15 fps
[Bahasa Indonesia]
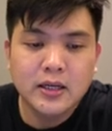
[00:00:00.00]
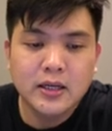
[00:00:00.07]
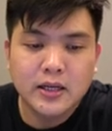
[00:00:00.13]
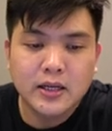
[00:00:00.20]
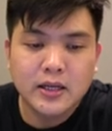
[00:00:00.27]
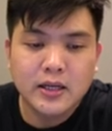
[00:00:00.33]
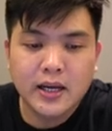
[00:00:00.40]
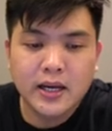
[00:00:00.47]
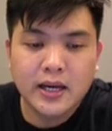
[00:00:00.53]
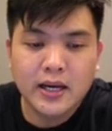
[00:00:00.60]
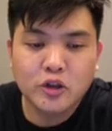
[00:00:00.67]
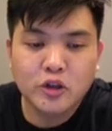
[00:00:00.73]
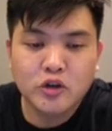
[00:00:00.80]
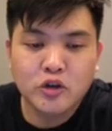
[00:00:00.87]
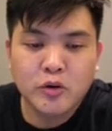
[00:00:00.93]
Kayak gini kan
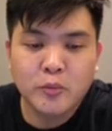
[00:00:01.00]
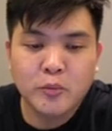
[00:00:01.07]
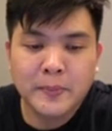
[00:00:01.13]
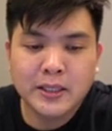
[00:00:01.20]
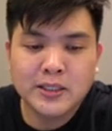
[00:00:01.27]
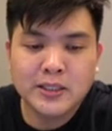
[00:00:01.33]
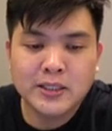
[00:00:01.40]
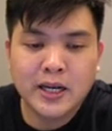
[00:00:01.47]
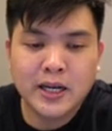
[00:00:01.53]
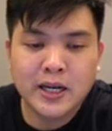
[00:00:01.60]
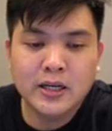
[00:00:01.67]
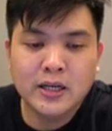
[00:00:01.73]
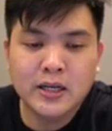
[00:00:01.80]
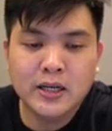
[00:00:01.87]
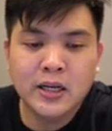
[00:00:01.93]

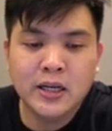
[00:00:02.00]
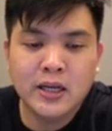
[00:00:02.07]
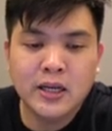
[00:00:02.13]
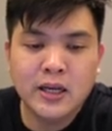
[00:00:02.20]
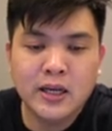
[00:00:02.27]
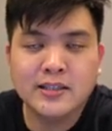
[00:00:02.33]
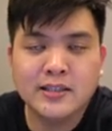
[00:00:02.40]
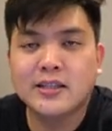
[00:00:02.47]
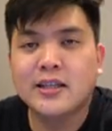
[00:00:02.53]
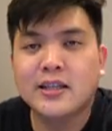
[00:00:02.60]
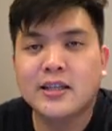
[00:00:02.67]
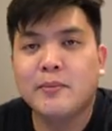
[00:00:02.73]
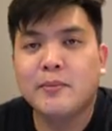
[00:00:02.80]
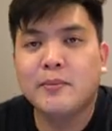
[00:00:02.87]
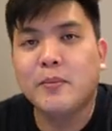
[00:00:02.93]
74% diakses
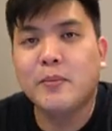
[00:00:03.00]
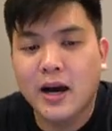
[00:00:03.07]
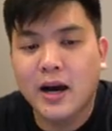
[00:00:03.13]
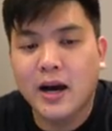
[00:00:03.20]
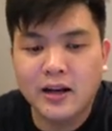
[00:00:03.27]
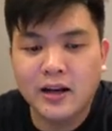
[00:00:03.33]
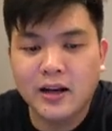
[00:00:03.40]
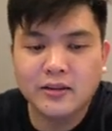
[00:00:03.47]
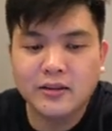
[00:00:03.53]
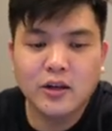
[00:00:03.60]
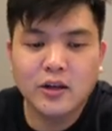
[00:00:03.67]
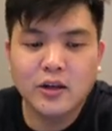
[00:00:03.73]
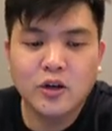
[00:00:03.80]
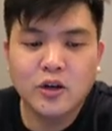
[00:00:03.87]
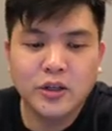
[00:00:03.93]
dari mobile gitu ya,
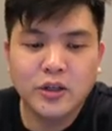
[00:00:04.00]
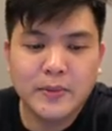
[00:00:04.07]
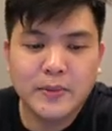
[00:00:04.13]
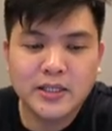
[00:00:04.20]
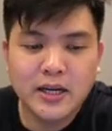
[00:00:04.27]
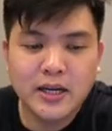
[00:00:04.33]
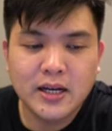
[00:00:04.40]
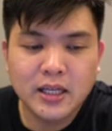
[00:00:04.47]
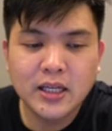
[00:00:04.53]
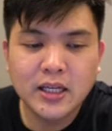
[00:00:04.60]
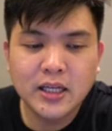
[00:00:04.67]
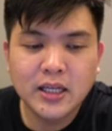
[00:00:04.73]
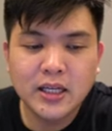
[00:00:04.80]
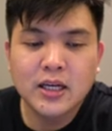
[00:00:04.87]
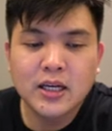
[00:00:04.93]
23% dari
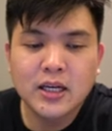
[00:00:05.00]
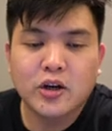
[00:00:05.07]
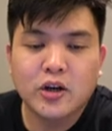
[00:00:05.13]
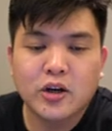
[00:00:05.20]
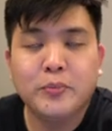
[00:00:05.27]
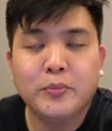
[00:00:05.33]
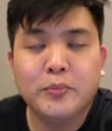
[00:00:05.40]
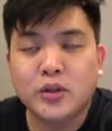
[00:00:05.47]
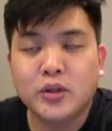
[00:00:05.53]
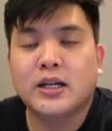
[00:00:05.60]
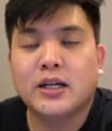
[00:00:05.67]
komputer.